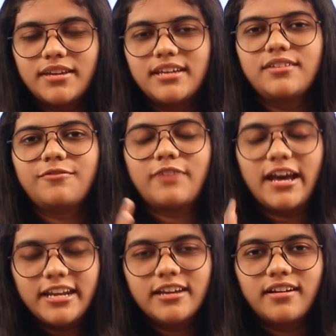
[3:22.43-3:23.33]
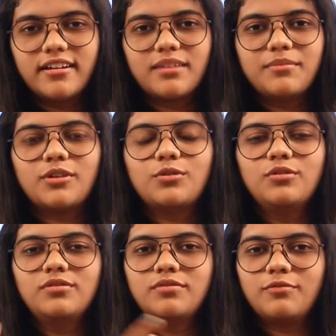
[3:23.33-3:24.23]
ఈ వన్ ఇయర్కి మీకు
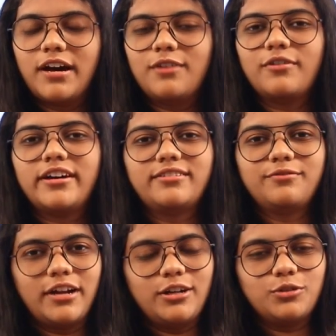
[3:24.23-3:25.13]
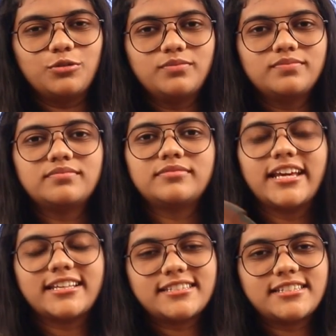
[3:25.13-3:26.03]
వన్ వన్ వన్ టూ
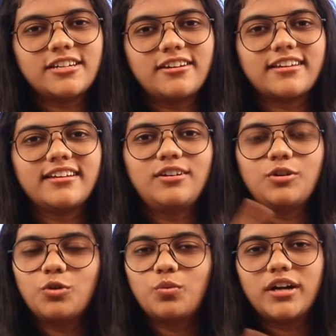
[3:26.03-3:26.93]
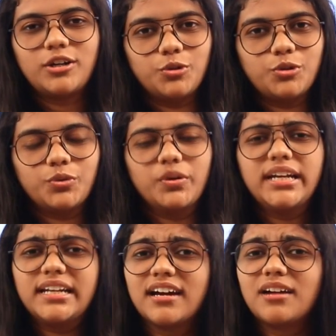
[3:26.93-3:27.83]
నెక్స్ట్ ఇయర్కి టూ వన్ టూ టూ
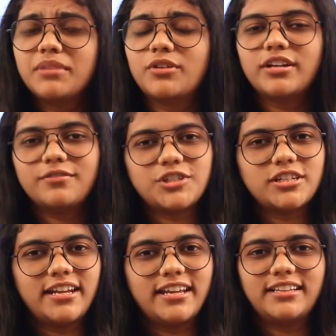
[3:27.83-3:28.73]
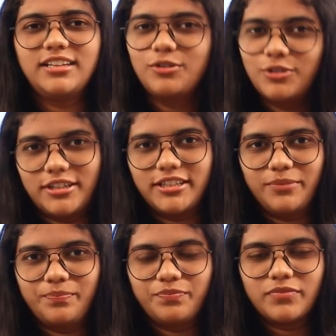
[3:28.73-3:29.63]
ఇట్లాగా మీకు డివిజన్ అనేది ఉంటుంది
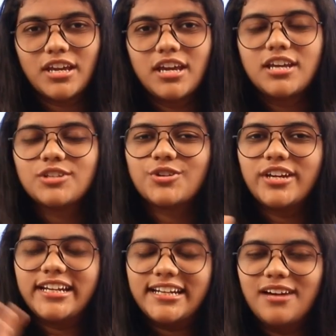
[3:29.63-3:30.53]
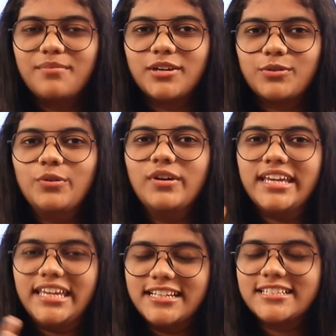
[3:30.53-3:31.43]
సో ఇట్లా మీకు
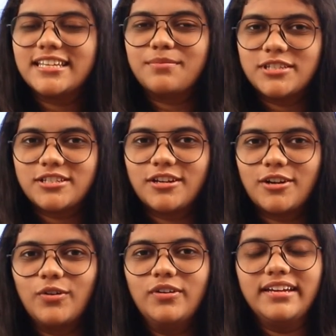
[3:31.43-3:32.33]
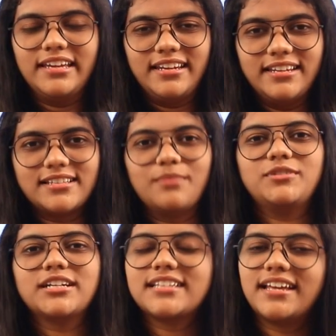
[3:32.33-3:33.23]
ఈచ్ సెమిస్టర్లో ఇన్ని
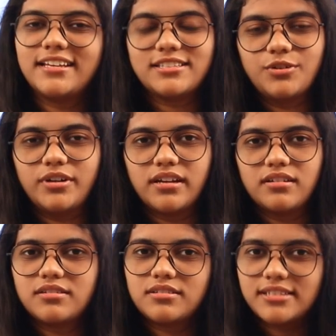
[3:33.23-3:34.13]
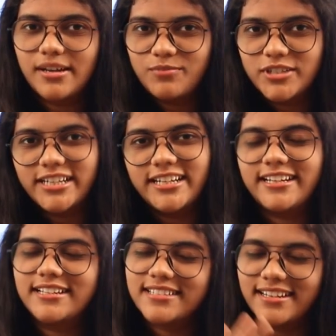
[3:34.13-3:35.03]
సబ్జెక్ట్స్ అనేసి ఉంటాయి సబ్జెక్ట్
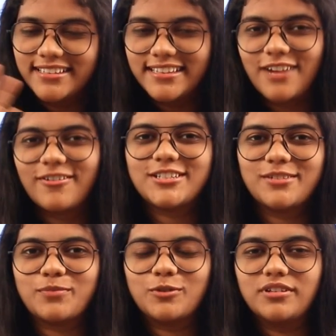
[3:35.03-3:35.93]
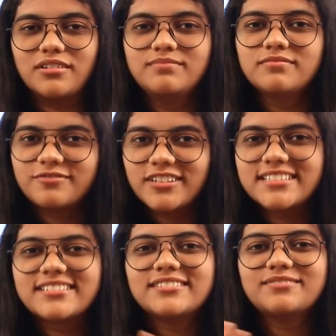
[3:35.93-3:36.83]
డీటెయిల్స్ అన్ని తర్వాత చెప్పుకుందాం
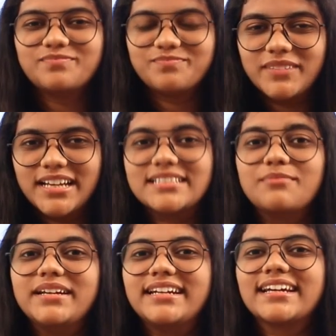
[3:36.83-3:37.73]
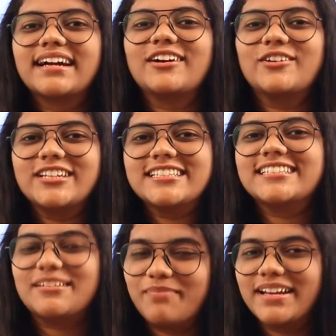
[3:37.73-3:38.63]
ఫస్ట్ మీకు అసలు బీటెక్ గురించి
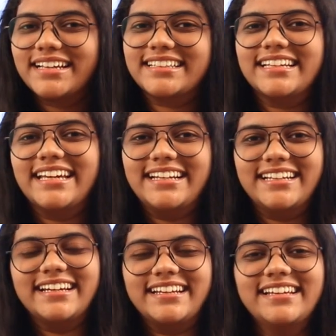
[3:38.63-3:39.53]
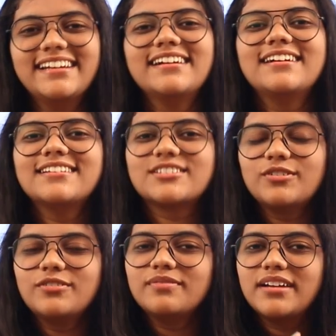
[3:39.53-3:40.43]
చెప్పాలి కదా ఏంటి అని సో
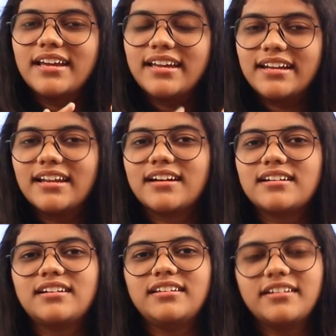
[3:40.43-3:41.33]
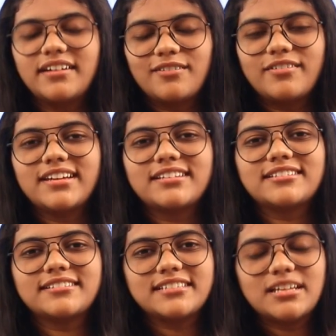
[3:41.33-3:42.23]
ఇట్లాగా ఇయర్
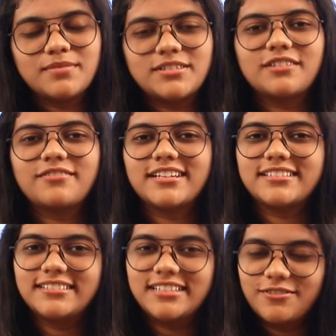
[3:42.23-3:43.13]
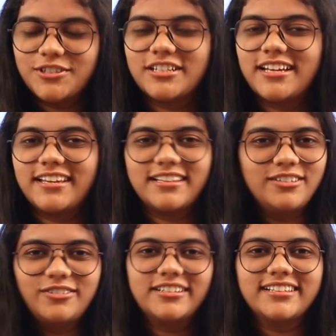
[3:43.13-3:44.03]
వైజ్ సెమిస్టర్ వైజ్ డివిజన్
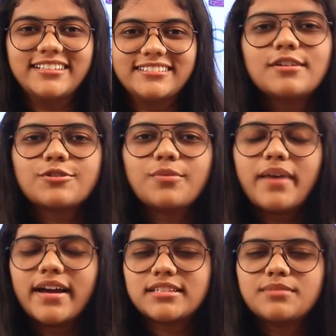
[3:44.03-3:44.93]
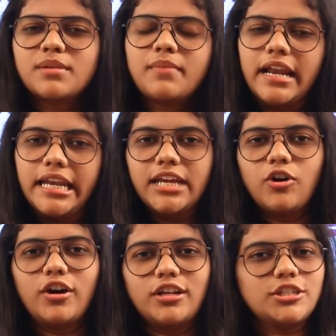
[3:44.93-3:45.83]
అనేది ఉంటుంది సో మాక్సిమం అన్ని
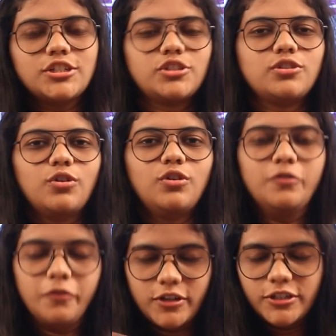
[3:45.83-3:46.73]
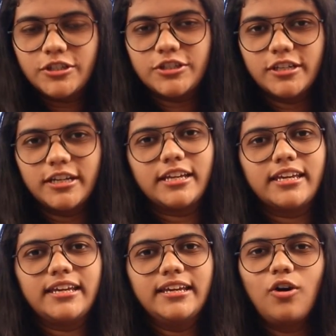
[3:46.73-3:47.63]
కాలేజెస్లో ఫస్ట్
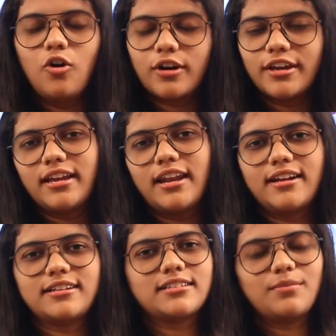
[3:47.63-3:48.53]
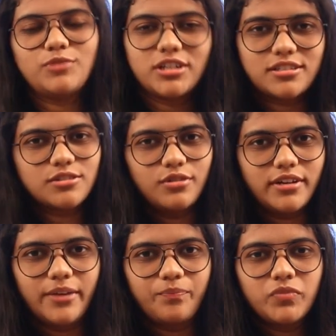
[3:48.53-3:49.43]
ఇయర్కి ఒకేలాంటి సబ్జెక్ట్స్
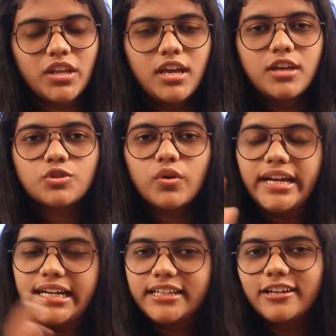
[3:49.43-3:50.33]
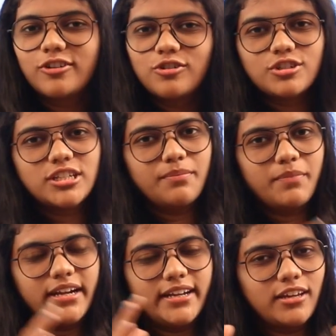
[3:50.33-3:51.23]
ఉంటాయి సో ఇంటర్ నుంచి
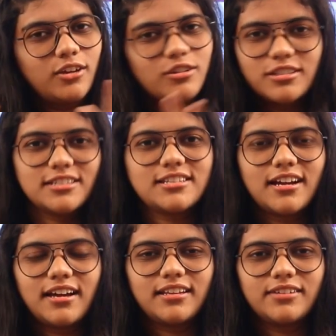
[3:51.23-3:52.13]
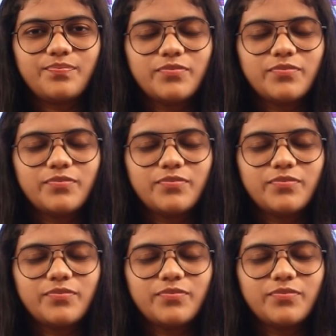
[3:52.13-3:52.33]
బీటెక్కి వచ్చేసాం కదా